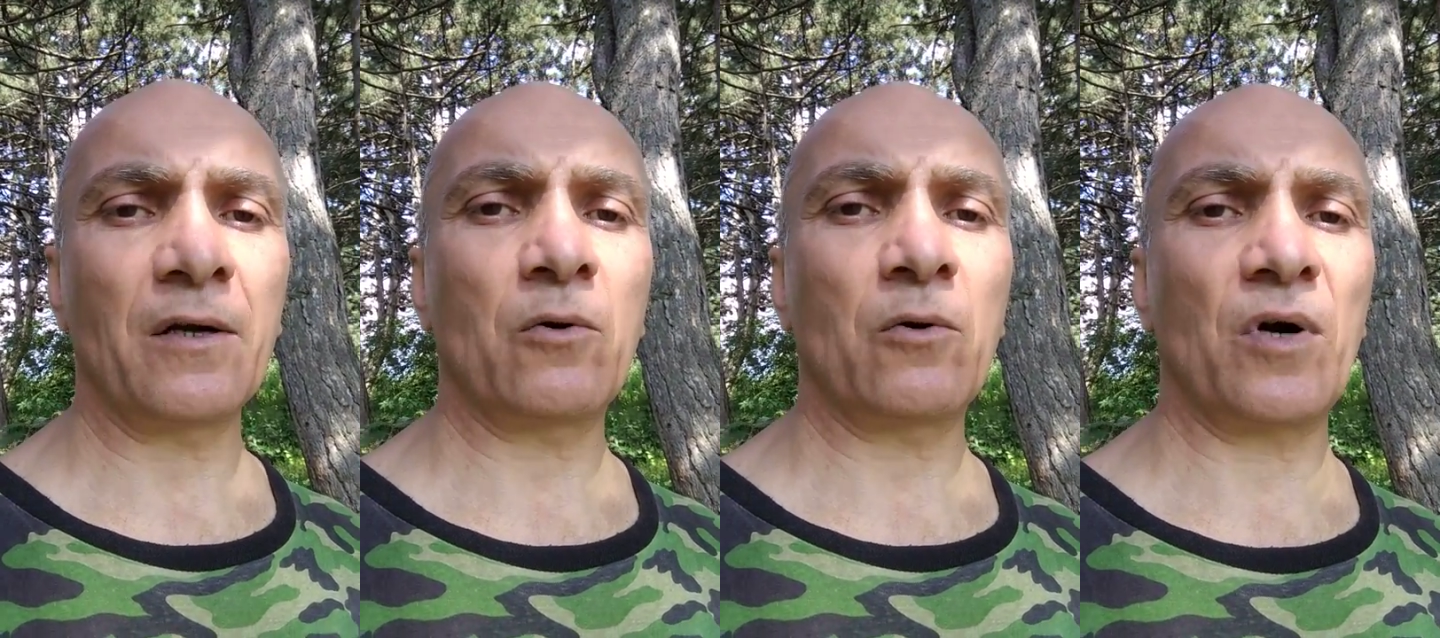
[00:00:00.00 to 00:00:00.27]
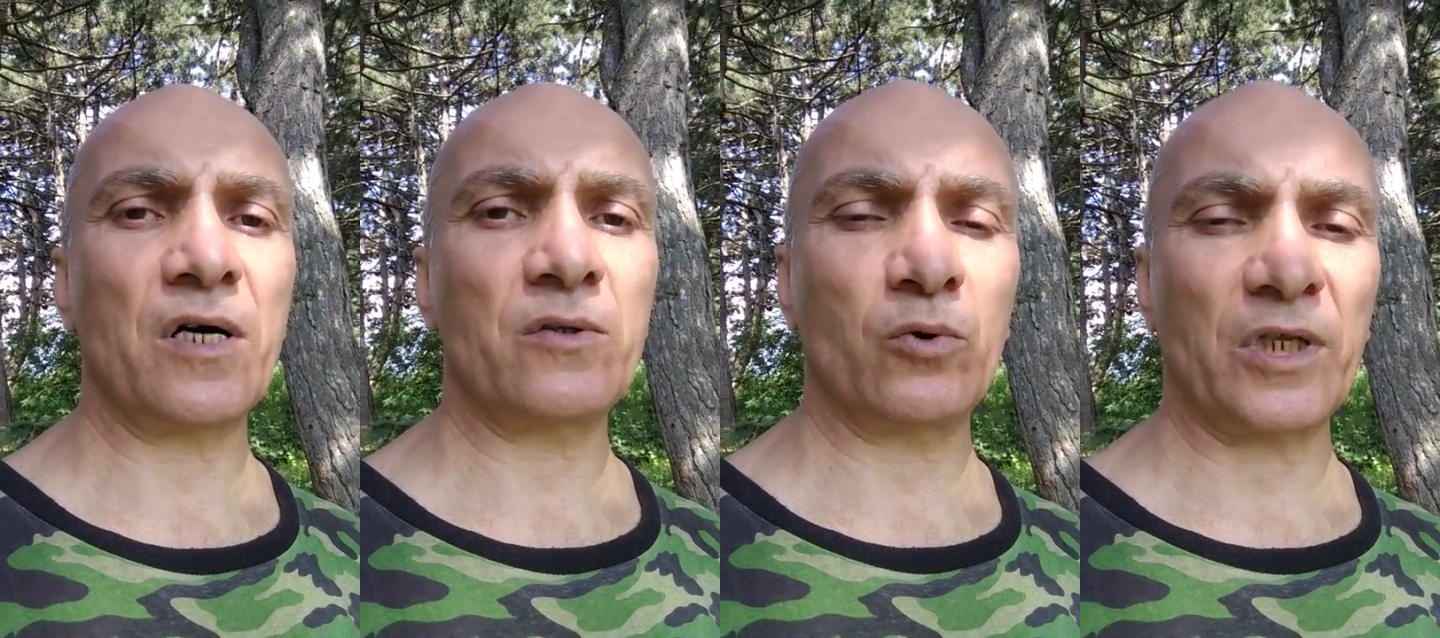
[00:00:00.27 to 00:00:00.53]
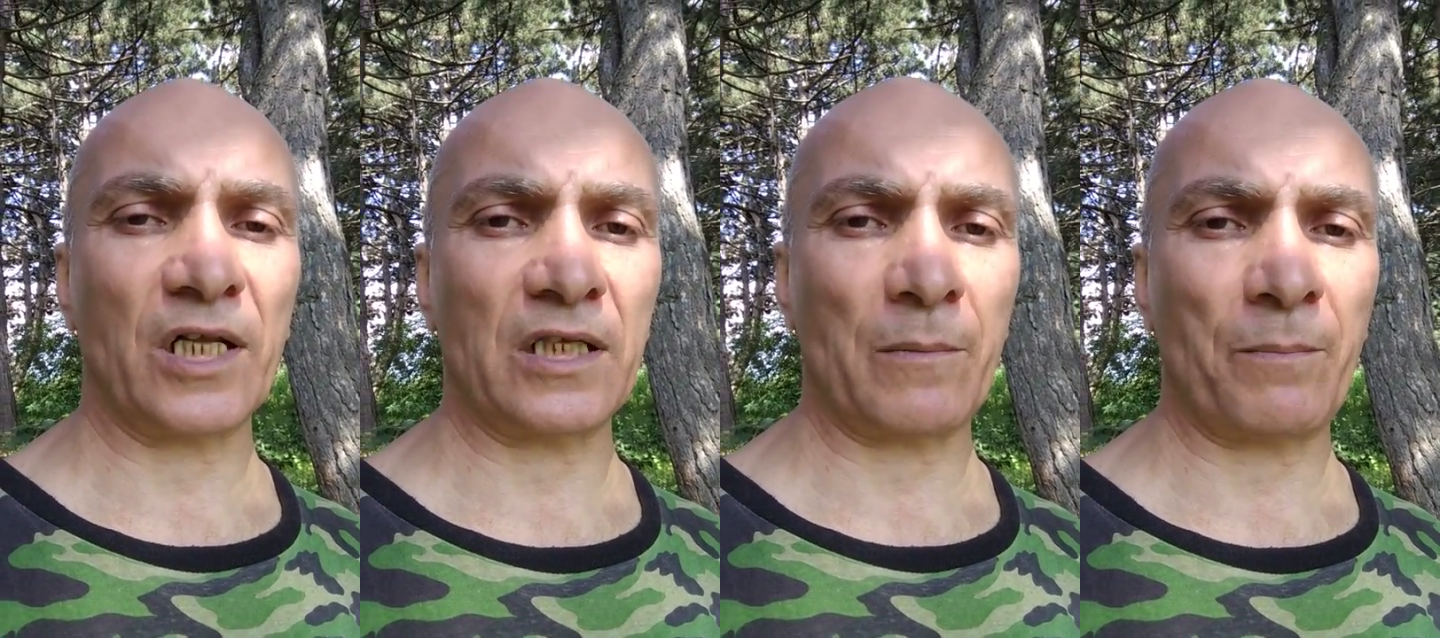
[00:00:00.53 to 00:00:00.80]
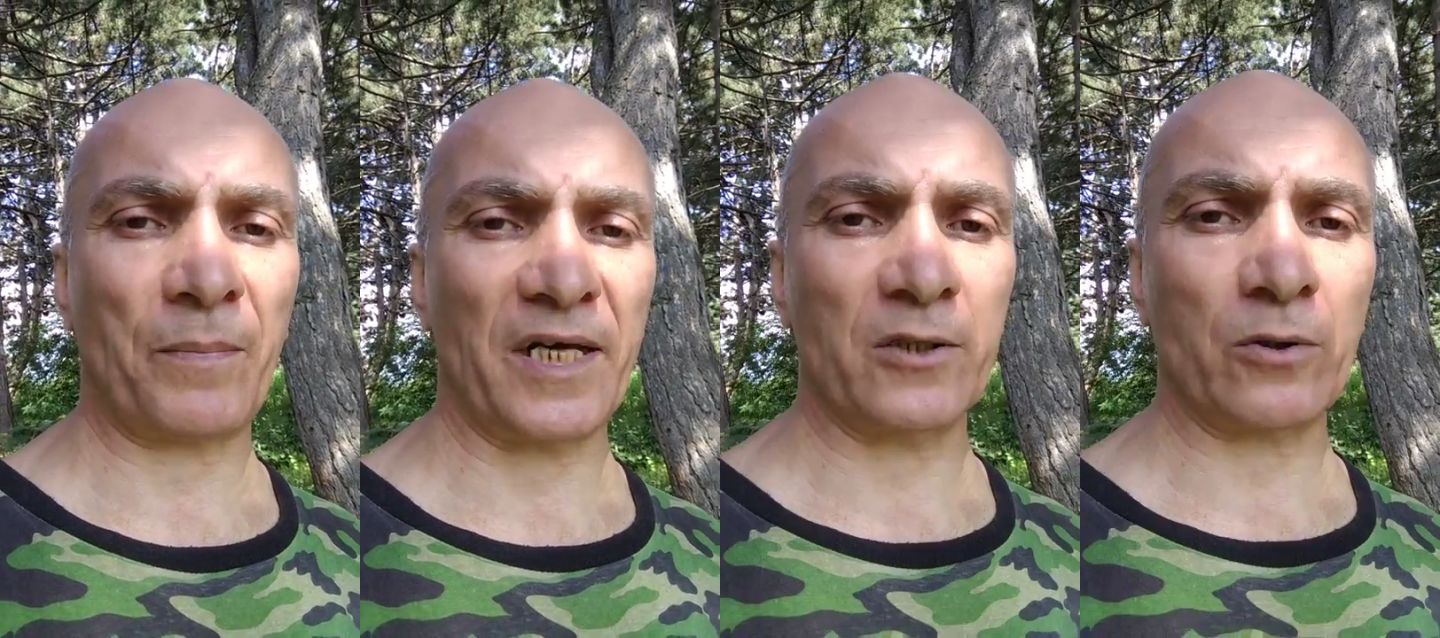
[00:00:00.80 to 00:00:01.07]
Куда
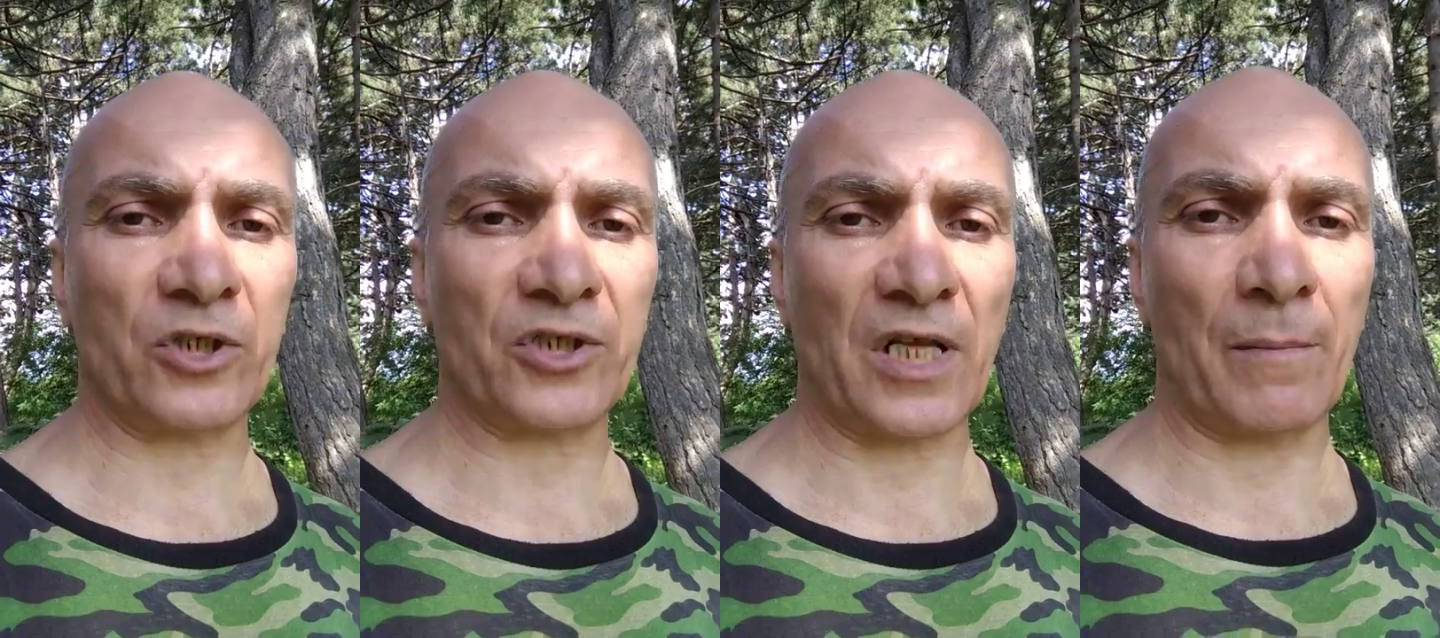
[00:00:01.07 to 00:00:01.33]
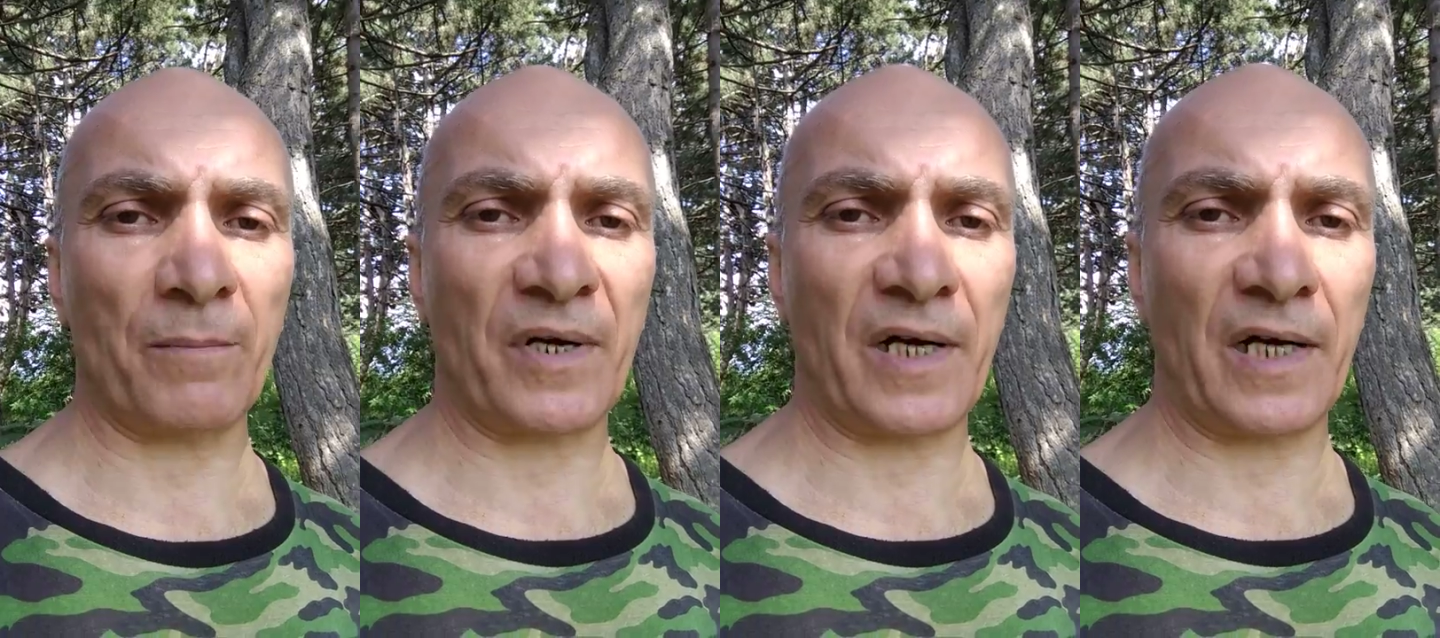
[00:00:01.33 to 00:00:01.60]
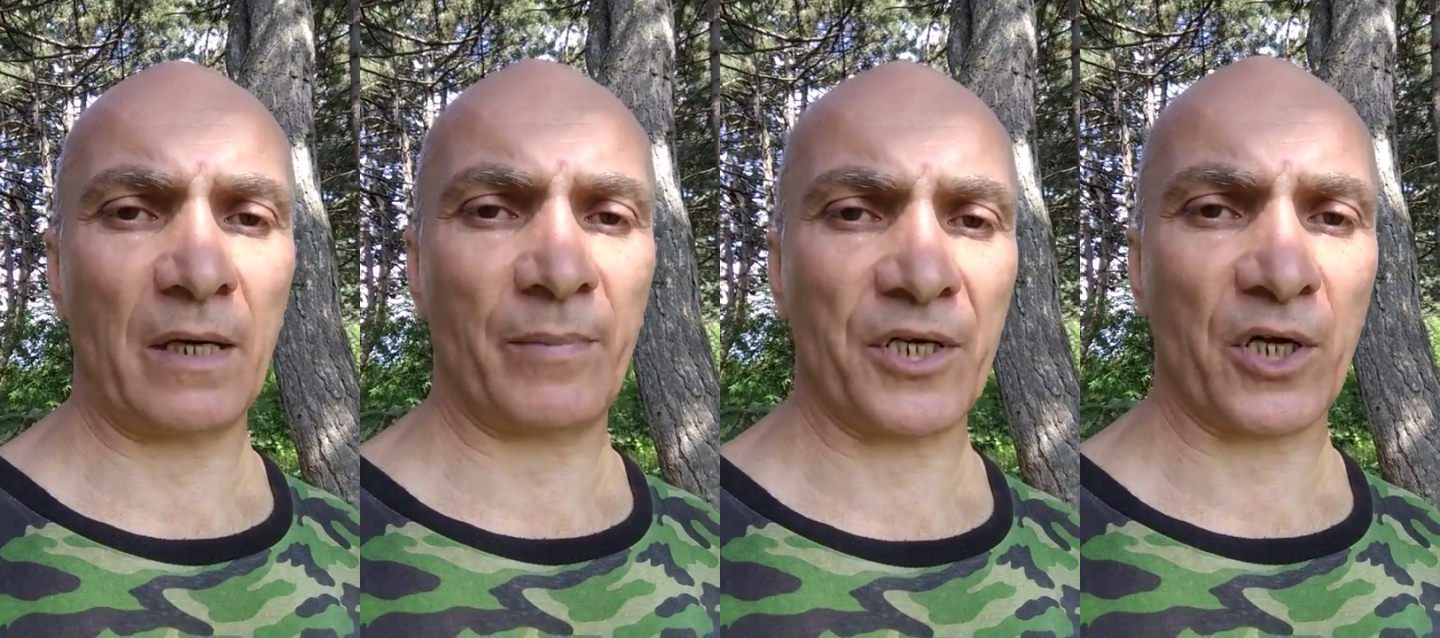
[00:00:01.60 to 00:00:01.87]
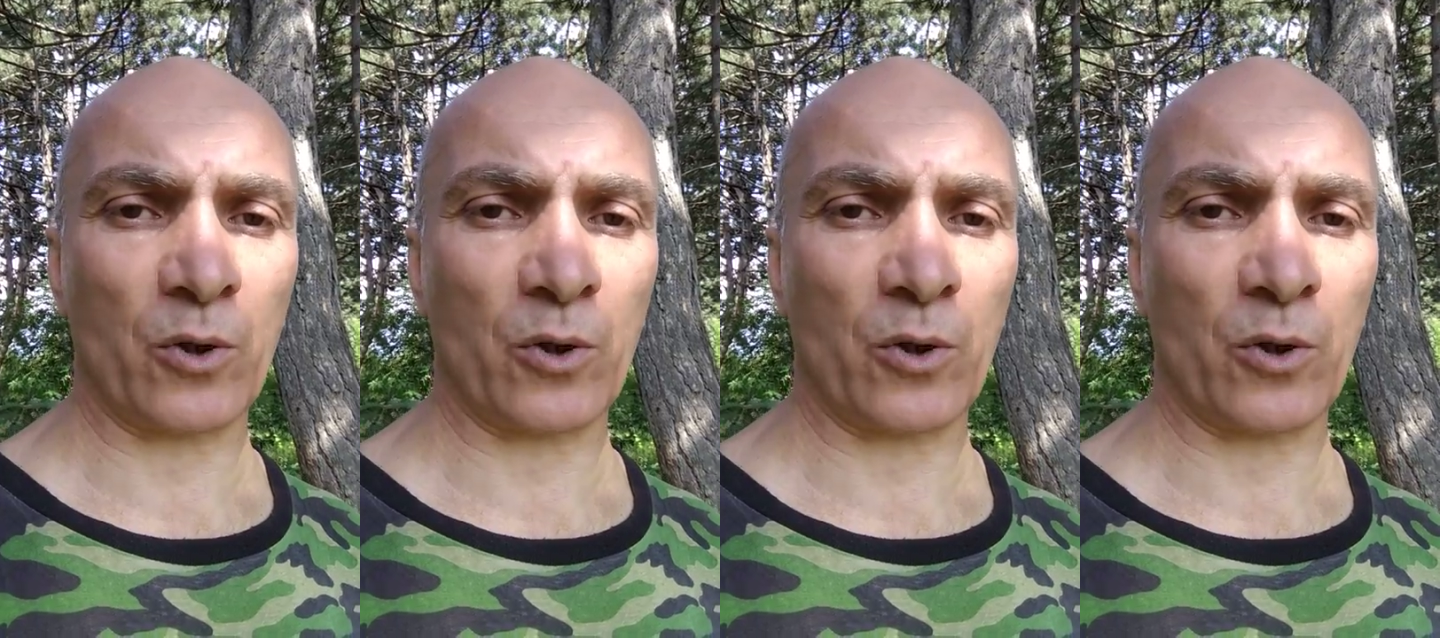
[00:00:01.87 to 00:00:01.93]
ты пойдешь, там хлеба